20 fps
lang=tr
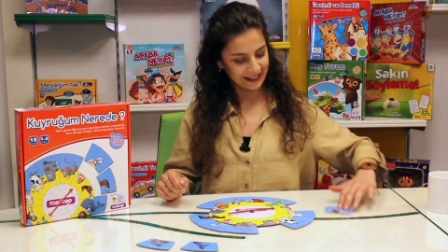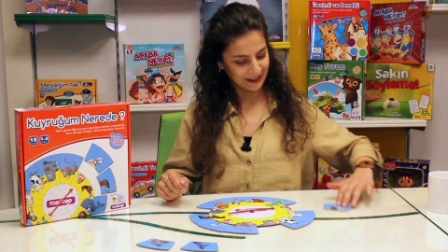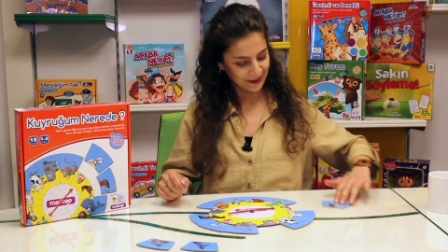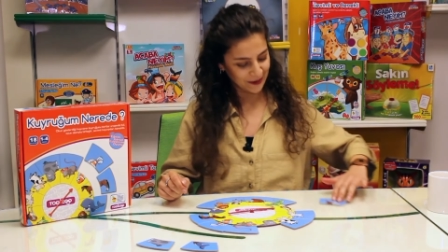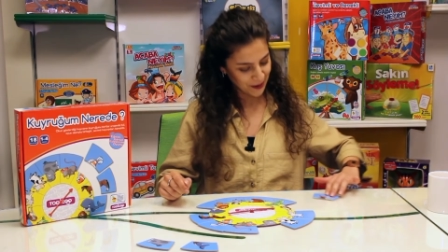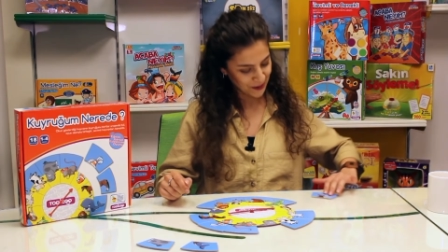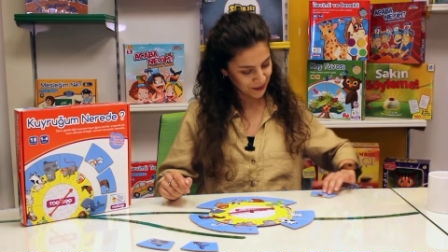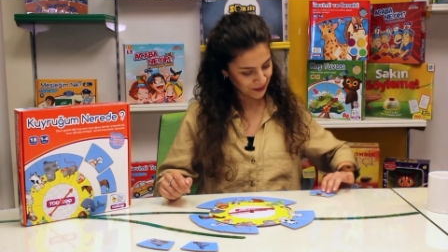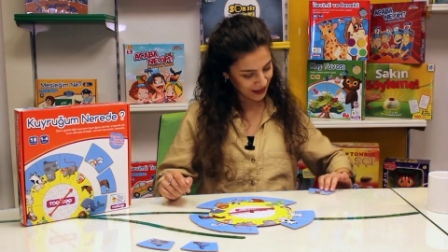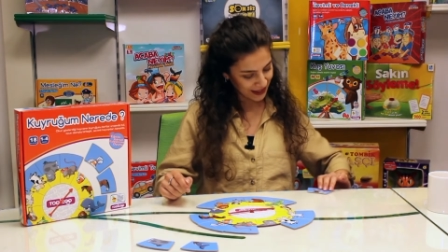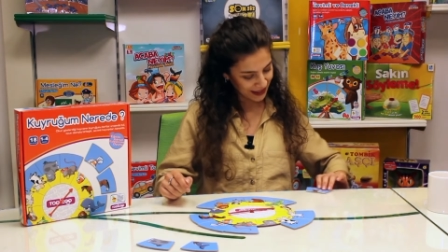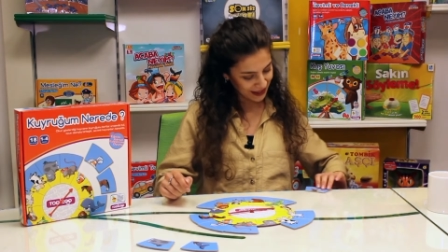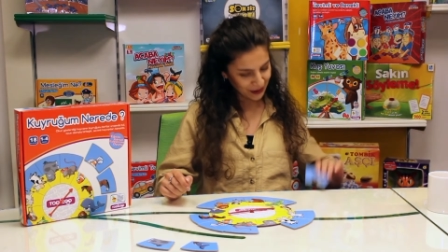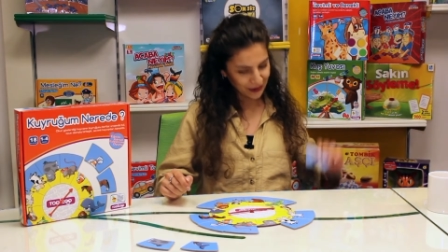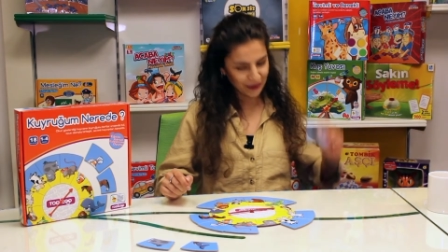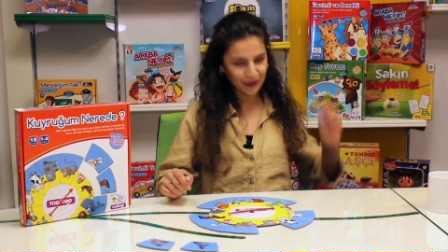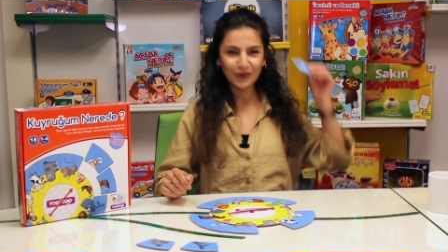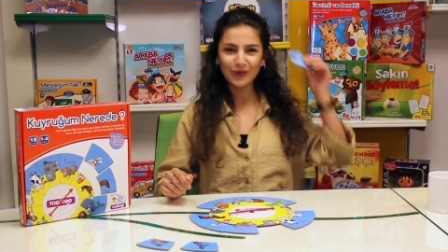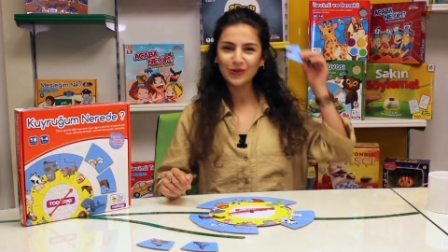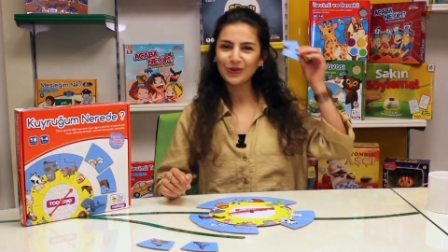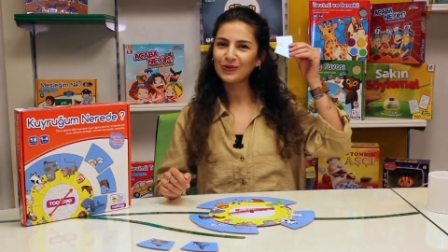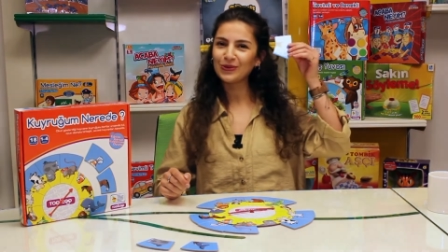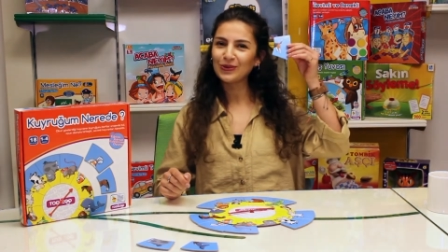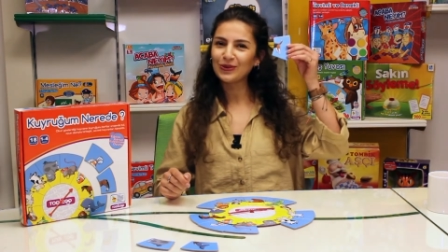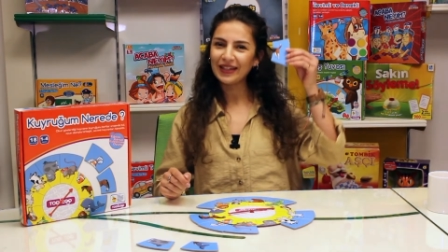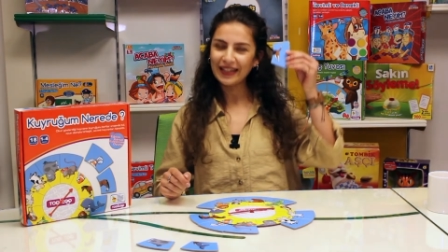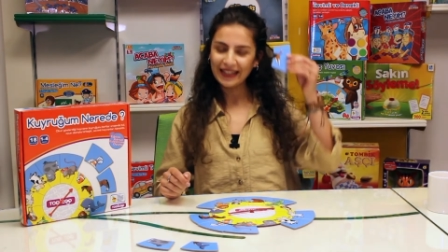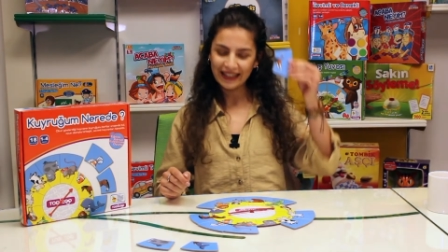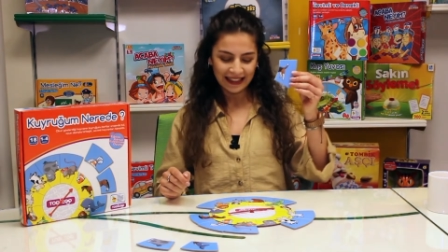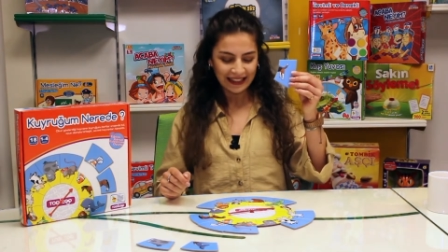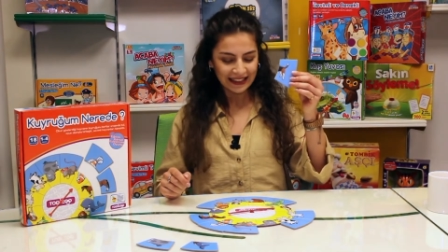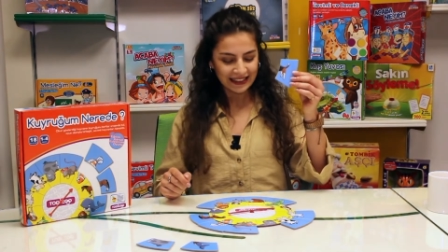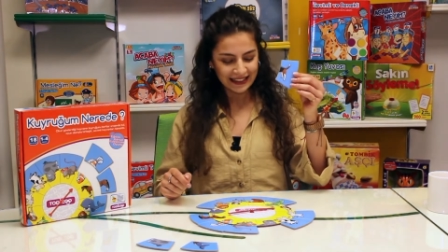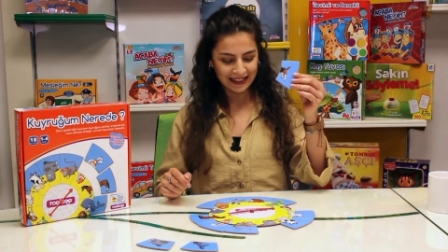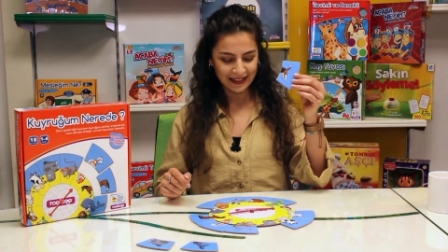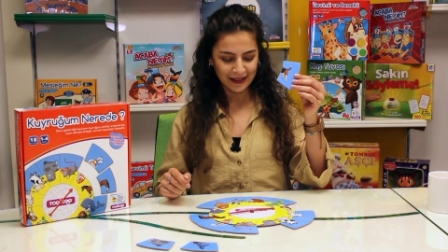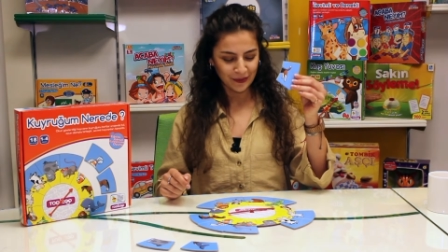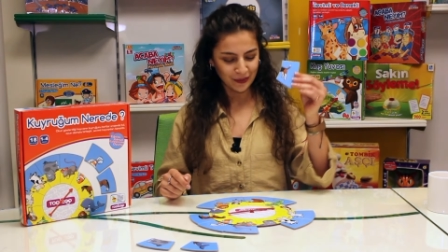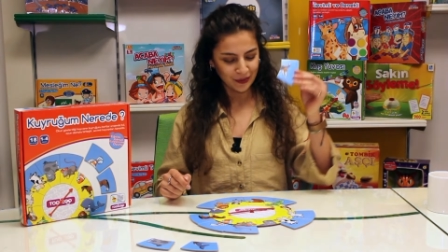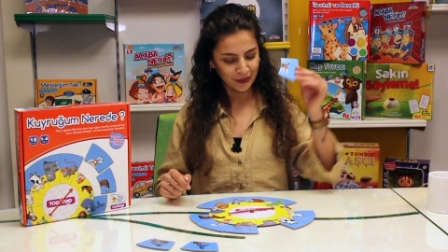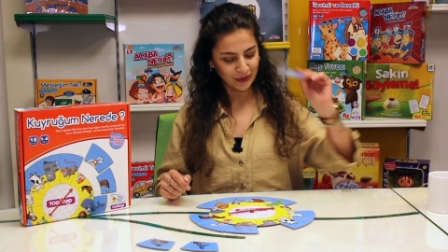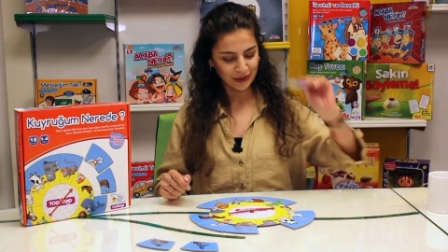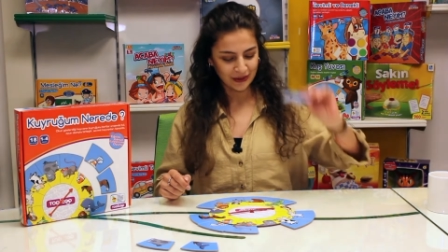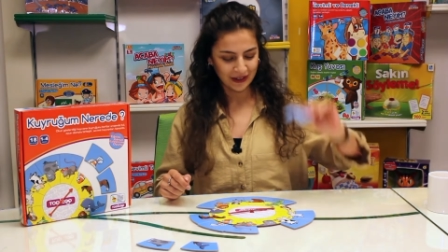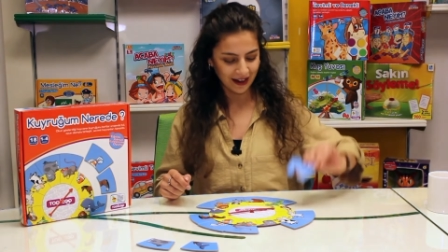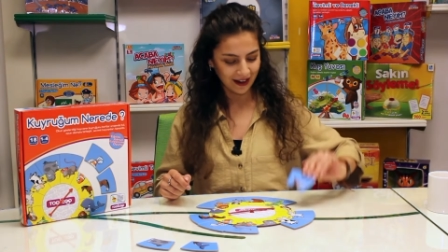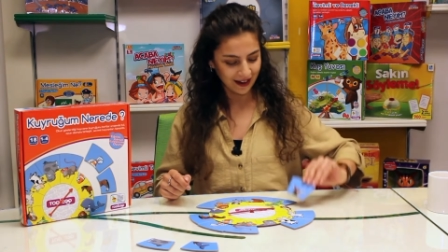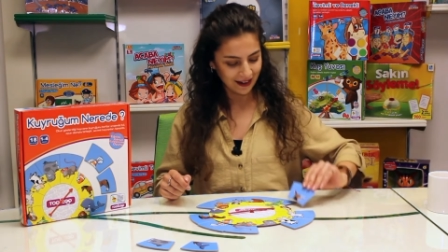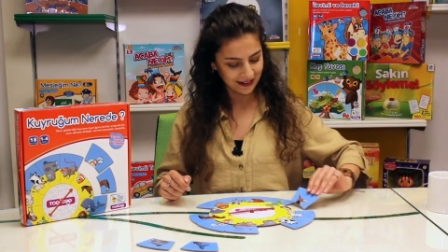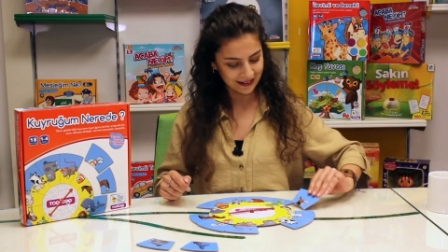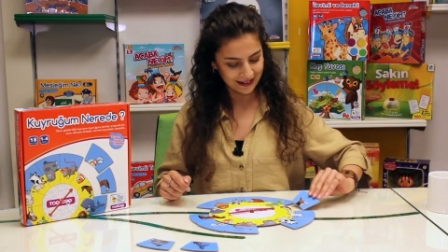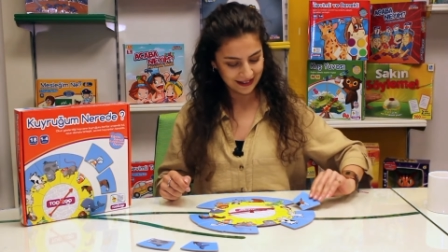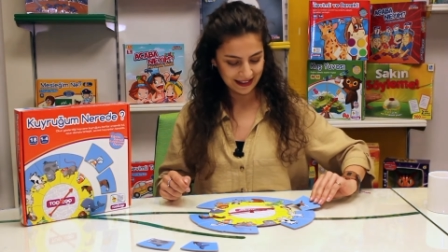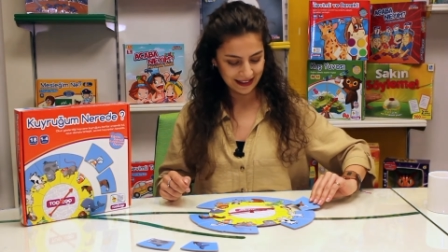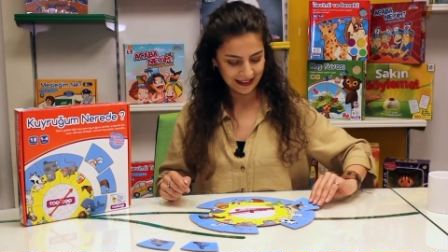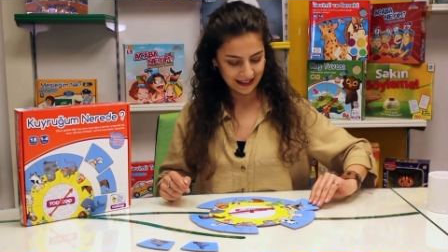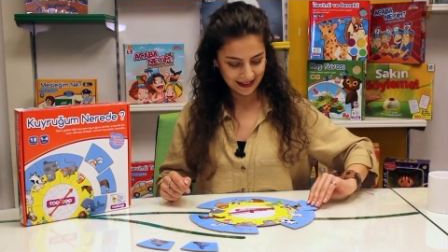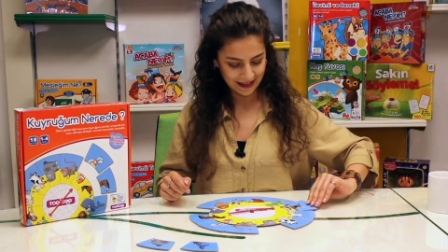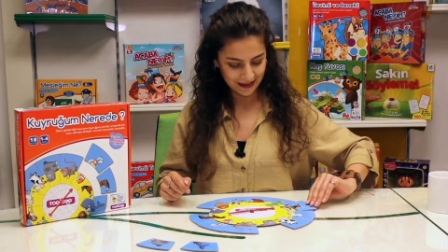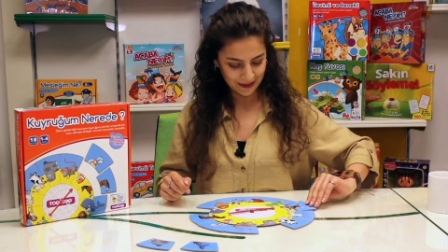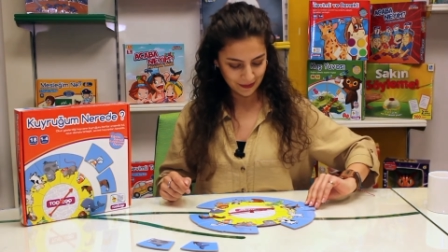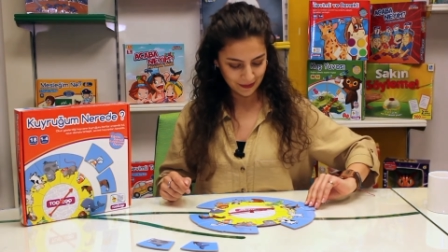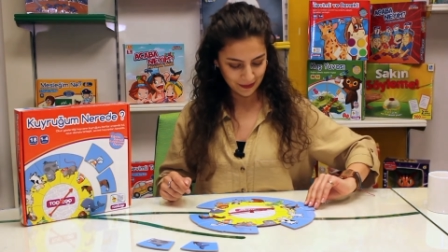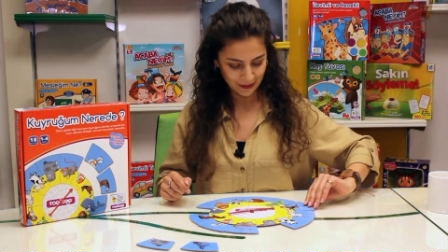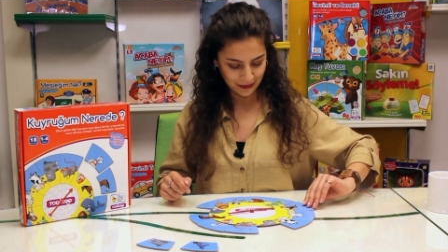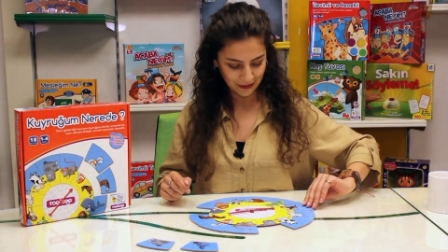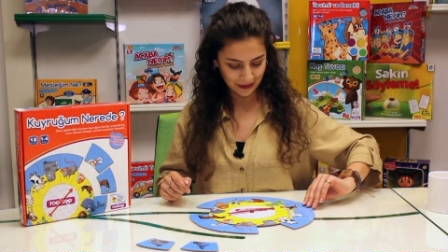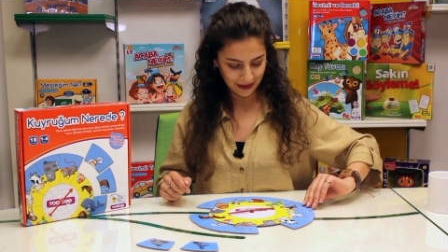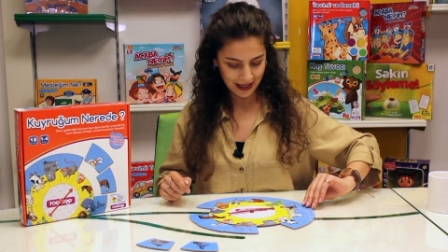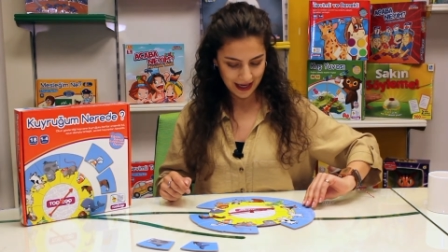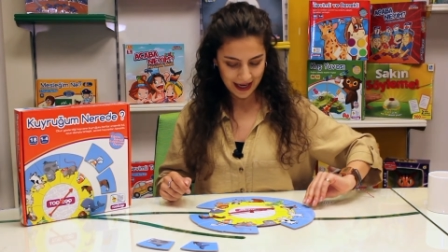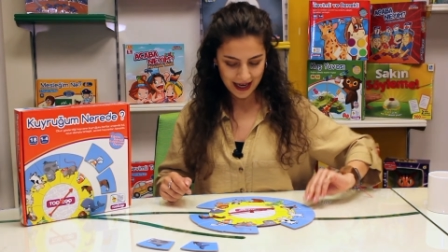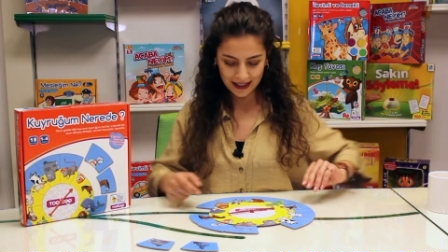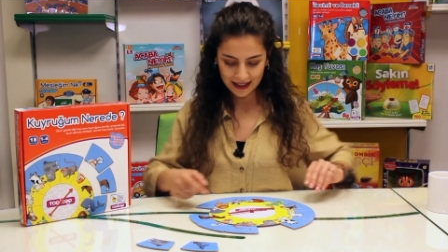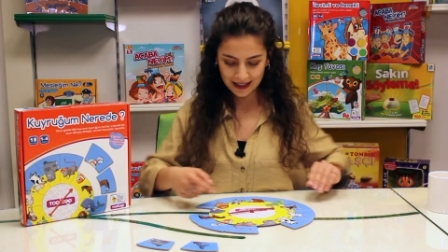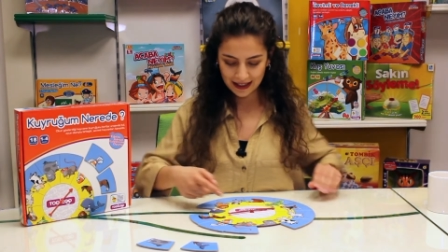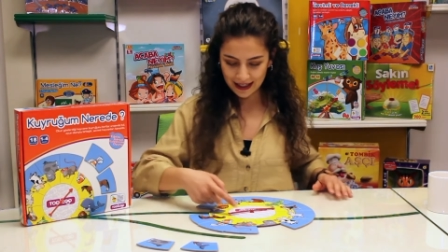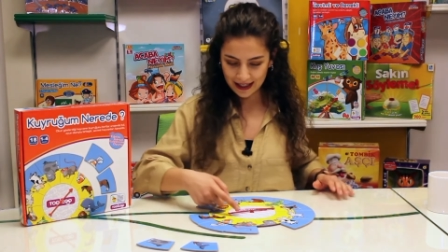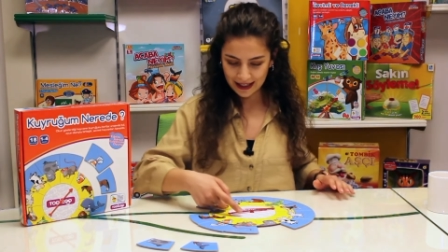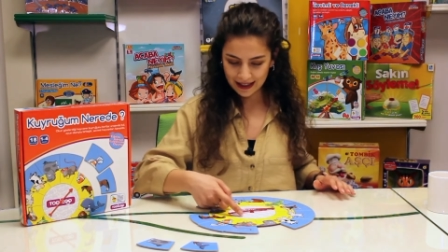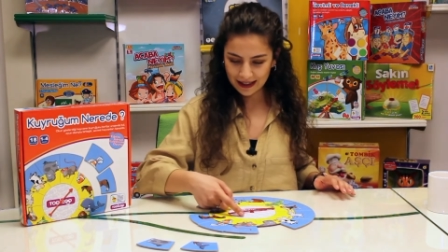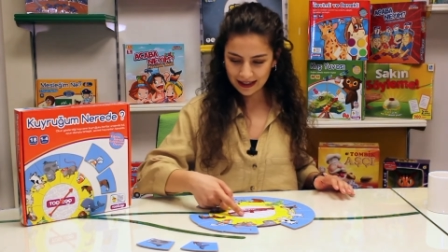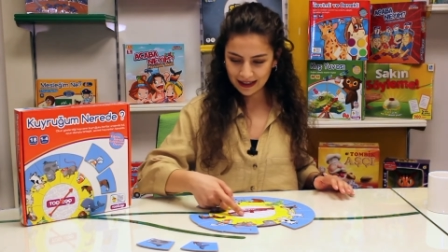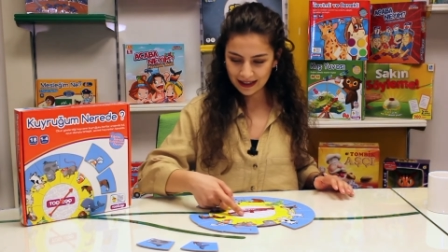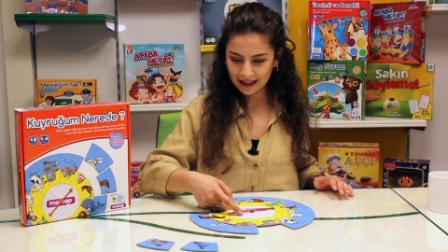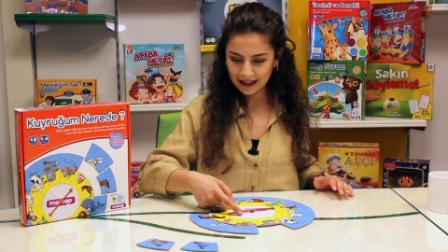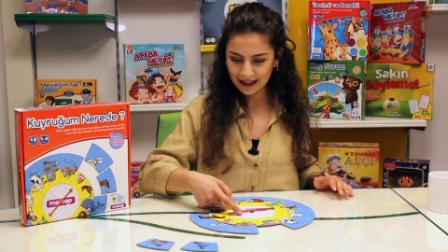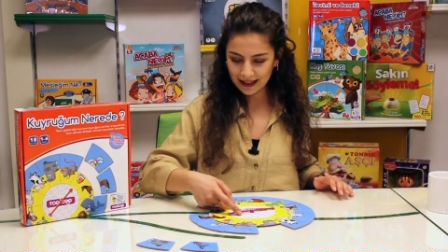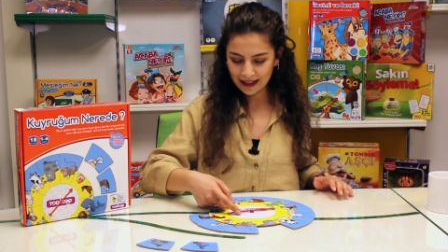Köpeğin kuyruğu da işte burada. Bunu da eşleştirdik.